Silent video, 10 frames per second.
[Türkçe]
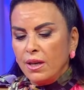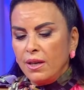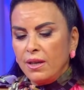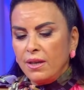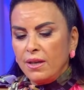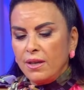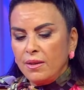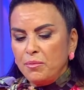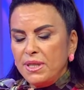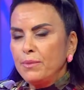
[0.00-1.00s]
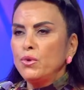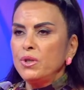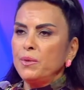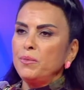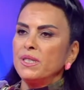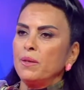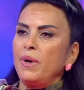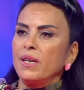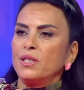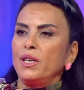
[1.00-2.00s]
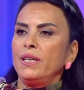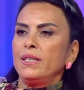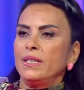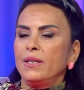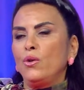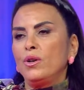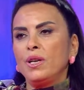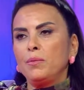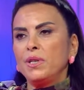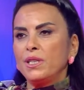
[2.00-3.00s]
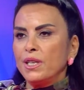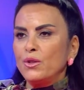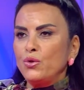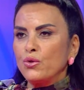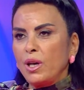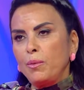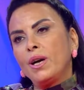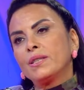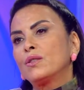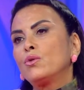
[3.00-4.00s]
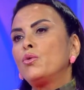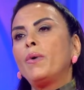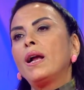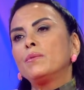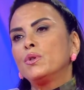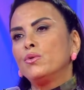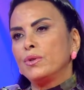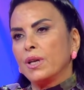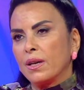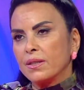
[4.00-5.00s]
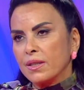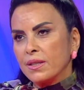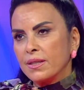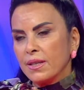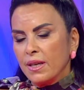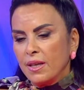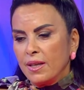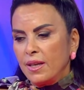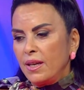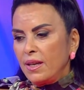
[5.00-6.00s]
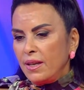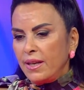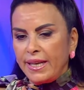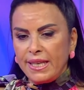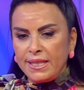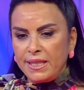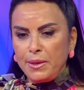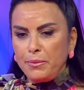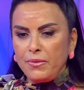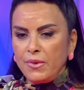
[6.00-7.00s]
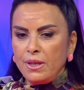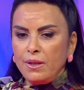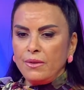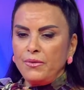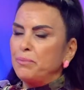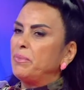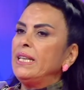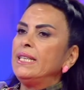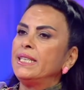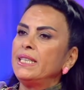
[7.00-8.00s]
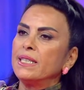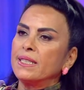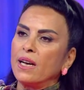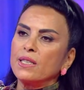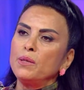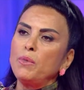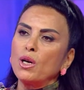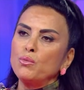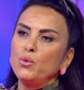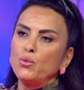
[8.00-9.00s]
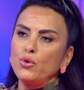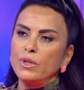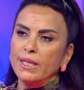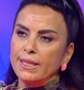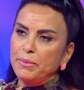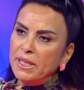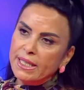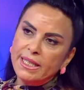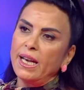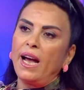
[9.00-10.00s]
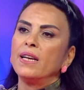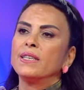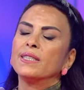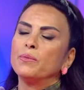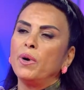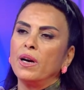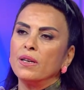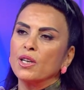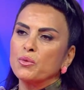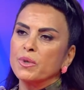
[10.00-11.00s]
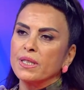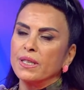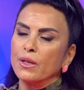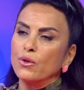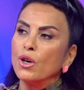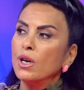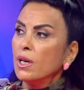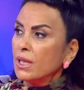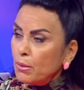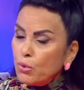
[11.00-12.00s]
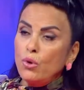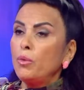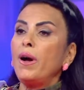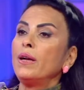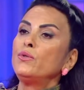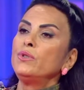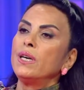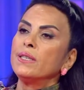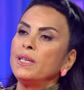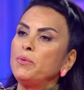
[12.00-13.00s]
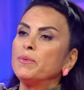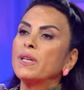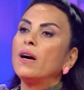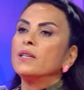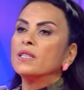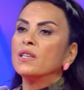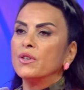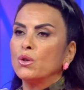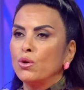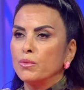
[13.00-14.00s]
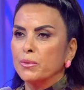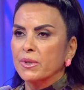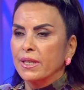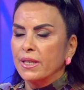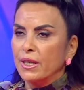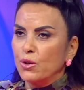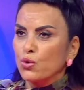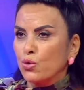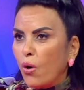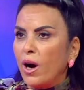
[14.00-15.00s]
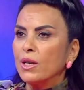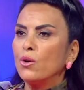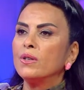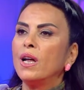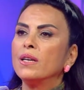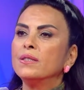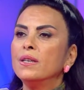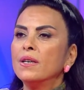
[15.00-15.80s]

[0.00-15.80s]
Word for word: Ee, bizim dönemimizde bazı şeyleri öğrenmek yetiyordu ama artık global bir dünyadayız. Ee, eğitim e, ve bilgiyi saklamak mümkün değil. Bilgiyi herkesin paylaşması gerekiyor. Ya bu global dünyada hepimiz aynı kafada olmamız gerekiyor. Doğaya olan